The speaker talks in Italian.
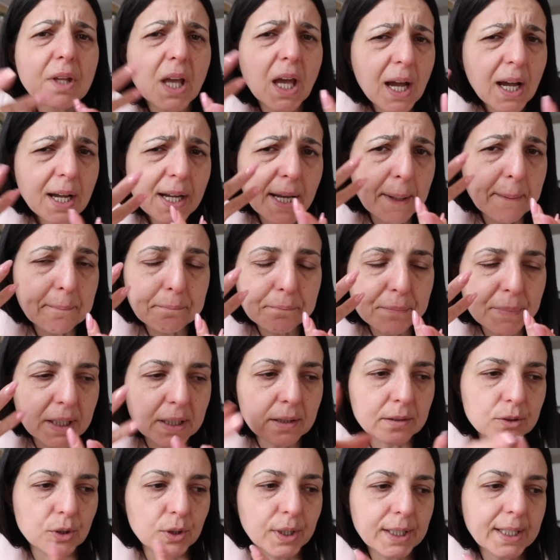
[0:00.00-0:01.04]
anche a
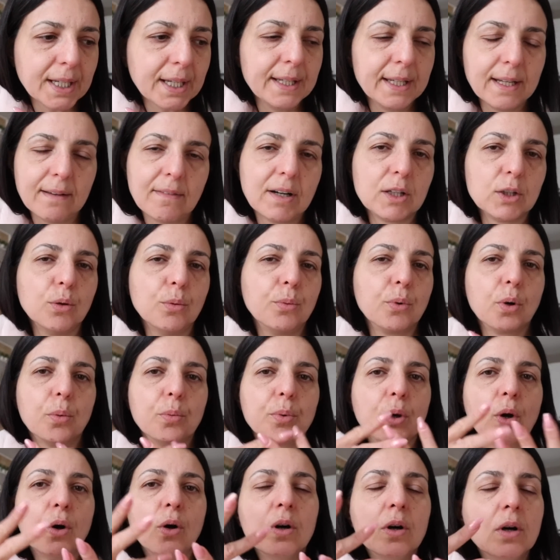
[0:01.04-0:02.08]
me non è che ne vado
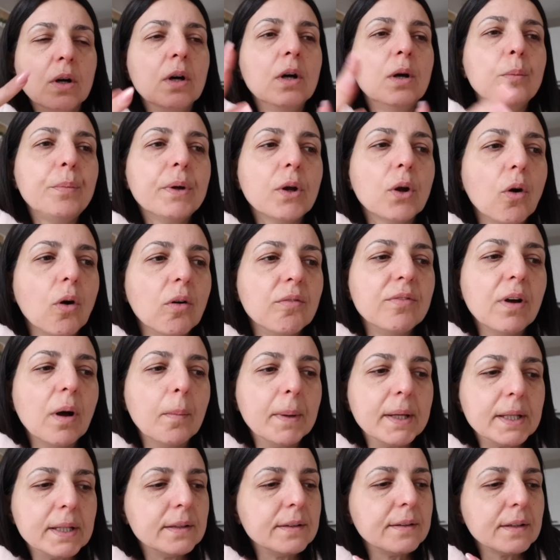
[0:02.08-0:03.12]
proprio però
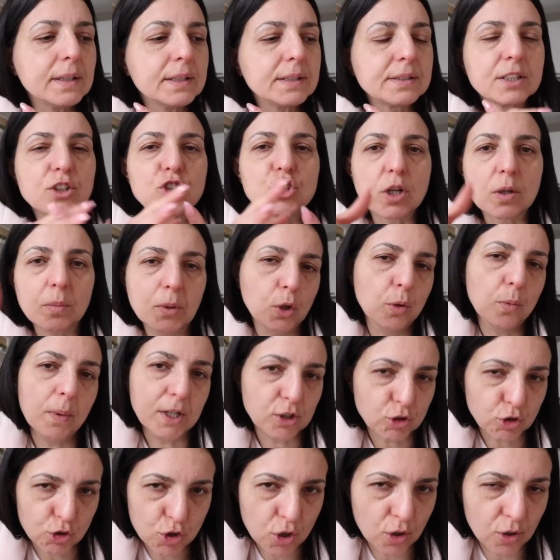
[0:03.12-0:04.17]
ovviamente se c'è me lo
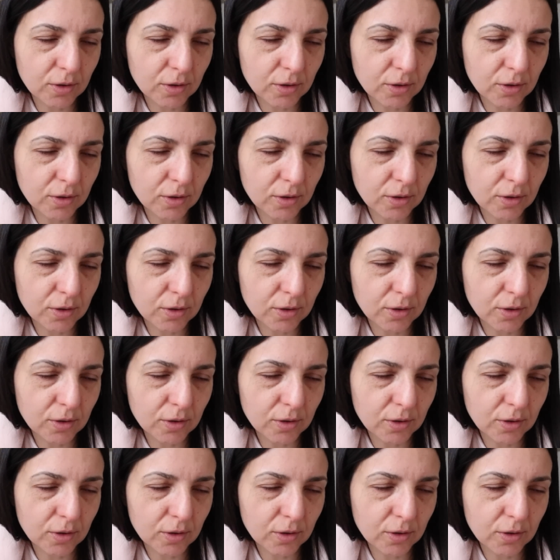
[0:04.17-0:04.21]
mangio